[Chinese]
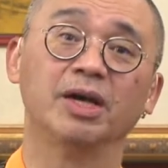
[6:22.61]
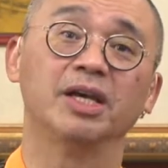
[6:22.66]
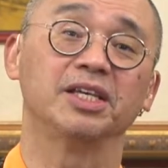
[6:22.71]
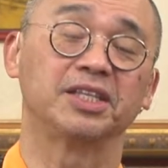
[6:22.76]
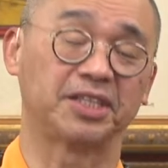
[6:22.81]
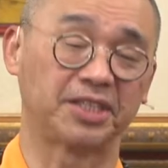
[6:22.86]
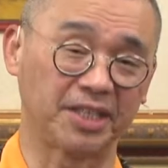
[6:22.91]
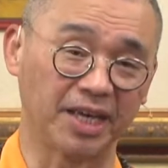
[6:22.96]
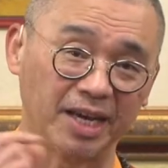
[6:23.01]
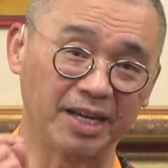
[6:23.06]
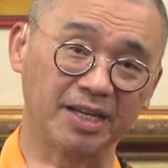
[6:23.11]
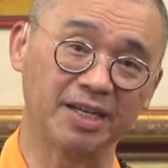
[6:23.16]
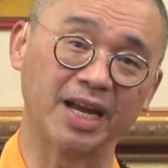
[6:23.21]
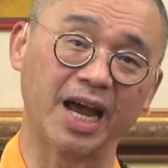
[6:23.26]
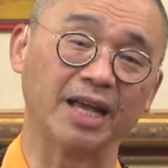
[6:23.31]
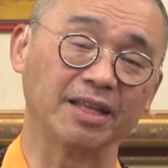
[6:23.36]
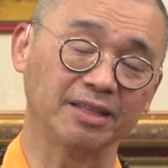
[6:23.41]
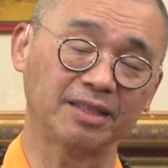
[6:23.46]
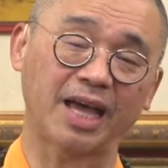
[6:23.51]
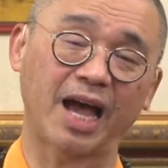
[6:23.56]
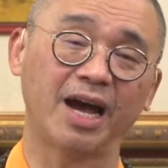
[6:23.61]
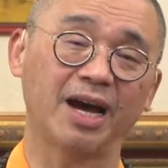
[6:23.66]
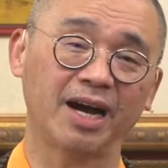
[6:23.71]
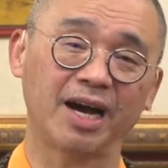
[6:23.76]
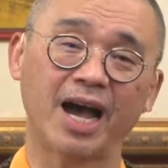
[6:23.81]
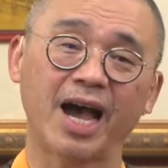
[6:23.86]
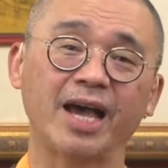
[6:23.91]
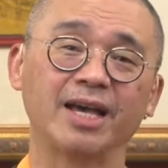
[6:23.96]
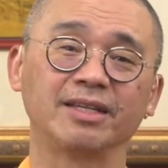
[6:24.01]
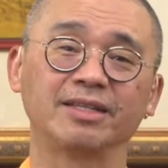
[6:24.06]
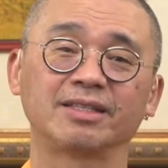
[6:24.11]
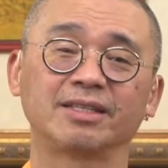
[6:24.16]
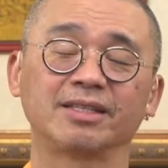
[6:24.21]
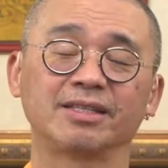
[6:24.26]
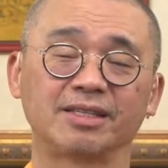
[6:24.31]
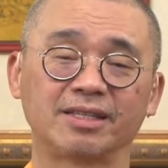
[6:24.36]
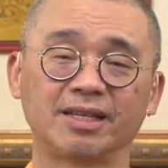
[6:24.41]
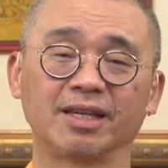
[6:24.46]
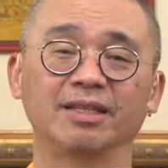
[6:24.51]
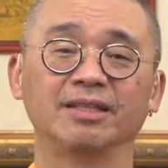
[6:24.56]
显然贪爱是
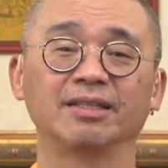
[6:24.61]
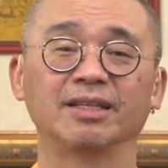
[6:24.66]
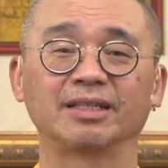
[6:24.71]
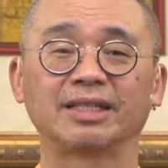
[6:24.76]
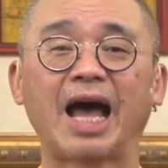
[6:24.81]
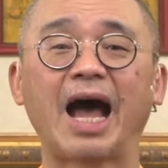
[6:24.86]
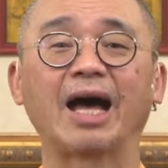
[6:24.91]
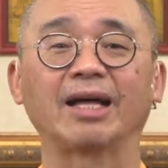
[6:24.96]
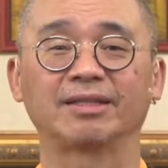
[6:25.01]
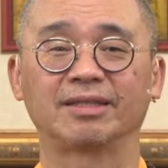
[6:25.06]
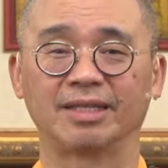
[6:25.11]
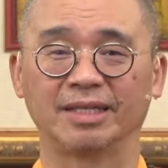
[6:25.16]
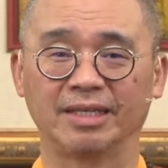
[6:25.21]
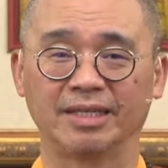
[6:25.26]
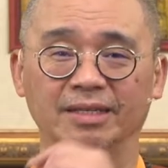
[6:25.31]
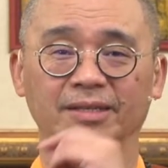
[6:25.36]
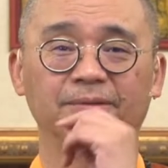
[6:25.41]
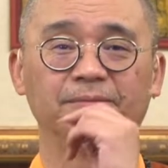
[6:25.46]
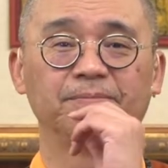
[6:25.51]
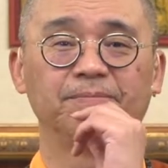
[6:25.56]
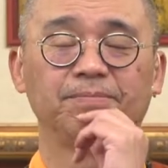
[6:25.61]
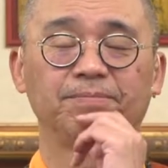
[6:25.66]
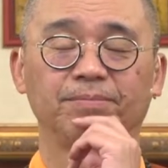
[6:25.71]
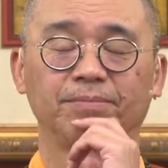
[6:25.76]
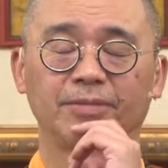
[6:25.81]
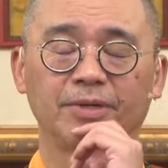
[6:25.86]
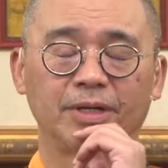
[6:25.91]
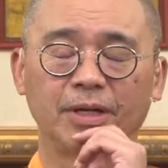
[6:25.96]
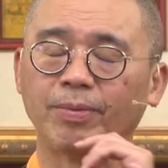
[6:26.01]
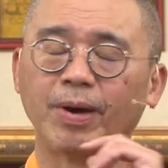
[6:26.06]
嗔的大敌，